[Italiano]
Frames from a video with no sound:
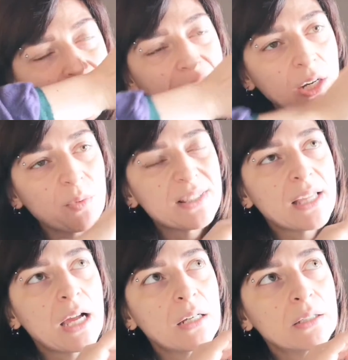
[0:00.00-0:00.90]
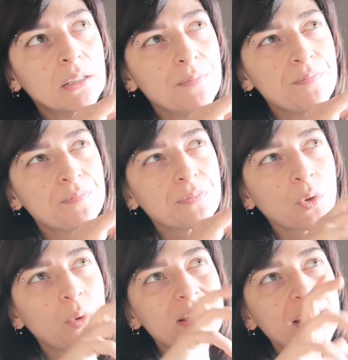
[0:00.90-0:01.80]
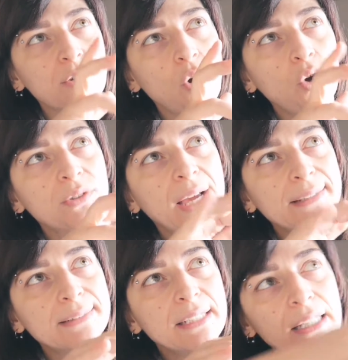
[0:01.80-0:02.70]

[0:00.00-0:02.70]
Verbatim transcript: a dare questa, um, questa nota